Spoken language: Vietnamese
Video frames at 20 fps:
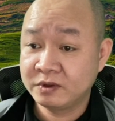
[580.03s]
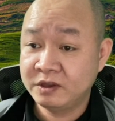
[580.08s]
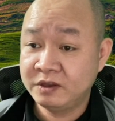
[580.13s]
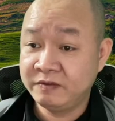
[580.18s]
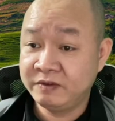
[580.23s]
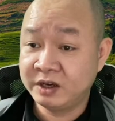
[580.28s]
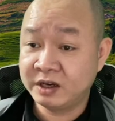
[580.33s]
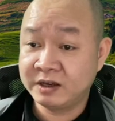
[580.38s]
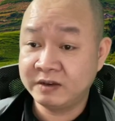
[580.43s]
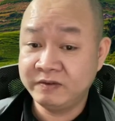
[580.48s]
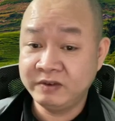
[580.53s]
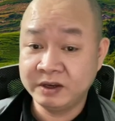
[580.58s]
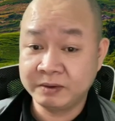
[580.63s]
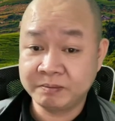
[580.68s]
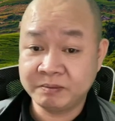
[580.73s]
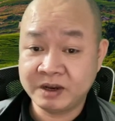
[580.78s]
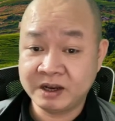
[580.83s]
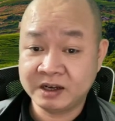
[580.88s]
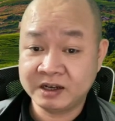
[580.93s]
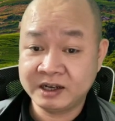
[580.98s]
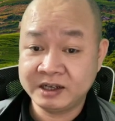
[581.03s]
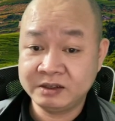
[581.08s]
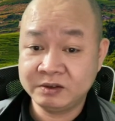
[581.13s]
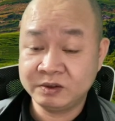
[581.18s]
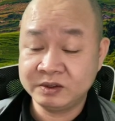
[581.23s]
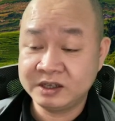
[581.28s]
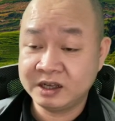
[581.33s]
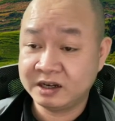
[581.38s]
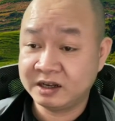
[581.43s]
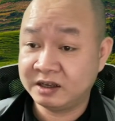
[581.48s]
Thì cái việc mà các anh
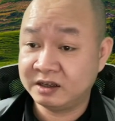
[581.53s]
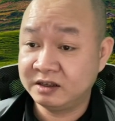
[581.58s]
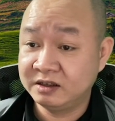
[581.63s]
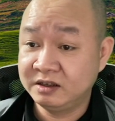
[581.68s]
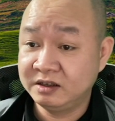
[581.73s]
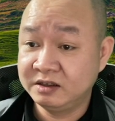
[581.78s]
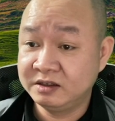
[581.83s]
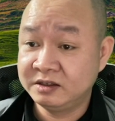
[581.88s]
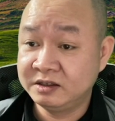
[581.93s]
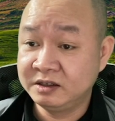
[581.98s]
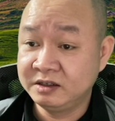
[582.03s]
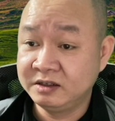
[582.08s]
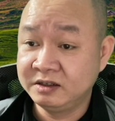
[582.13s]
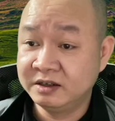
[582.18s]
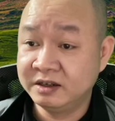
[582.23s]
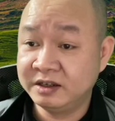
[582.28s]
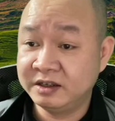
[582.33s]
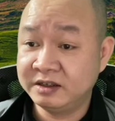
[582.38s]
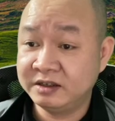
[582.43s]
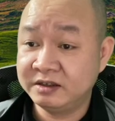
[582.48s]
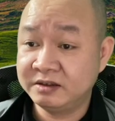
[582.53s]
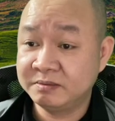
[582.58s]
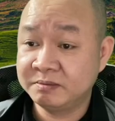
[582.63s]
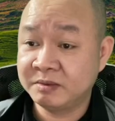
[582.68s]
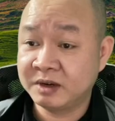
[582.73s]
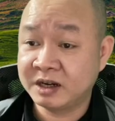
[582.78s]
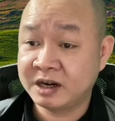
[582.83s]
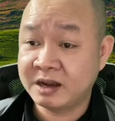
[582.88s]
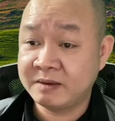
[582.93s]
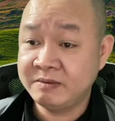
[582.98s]
nói rằng là những người
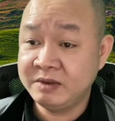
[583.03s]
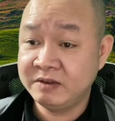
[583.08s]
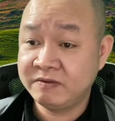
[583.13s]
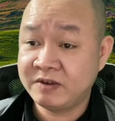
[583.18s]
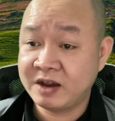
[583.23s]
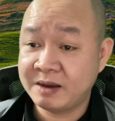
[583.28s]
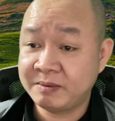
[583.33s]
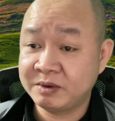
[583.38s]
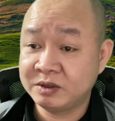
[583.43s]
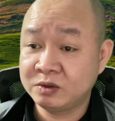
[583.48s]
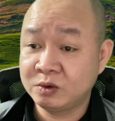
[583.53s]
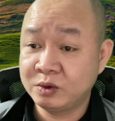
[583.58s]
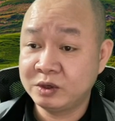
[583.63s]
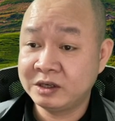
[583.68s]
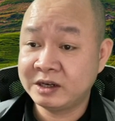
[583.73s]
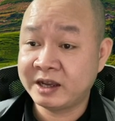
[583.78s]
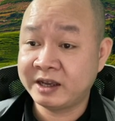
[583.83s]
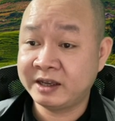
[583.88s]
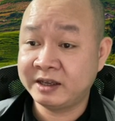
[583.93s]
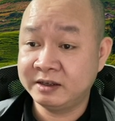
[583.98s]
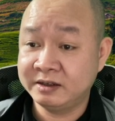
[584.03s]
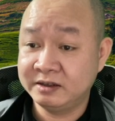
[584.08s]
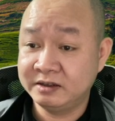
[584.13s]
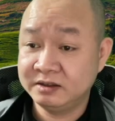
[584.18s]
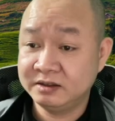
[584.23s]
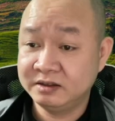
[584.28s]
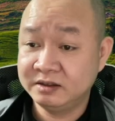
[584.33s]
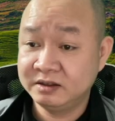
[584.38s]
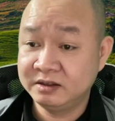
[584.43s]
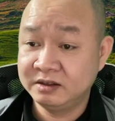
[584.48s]
mà đã bị phạm cái tội này á,
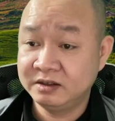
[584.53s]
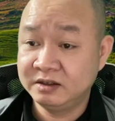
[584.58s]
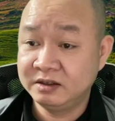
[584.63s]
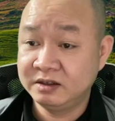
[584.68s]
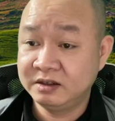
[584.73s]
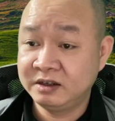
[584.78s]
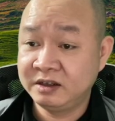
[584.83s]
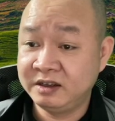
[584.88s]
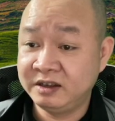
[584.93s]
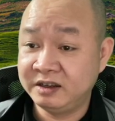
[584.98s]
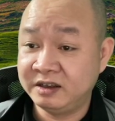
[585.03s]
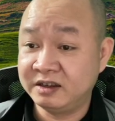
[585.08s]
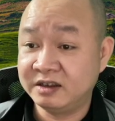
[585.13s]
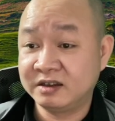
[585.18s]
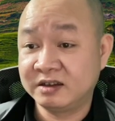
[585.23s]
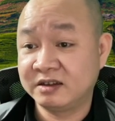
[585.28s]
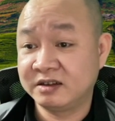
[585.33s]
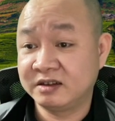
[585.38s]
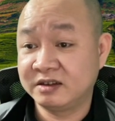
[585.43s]
thì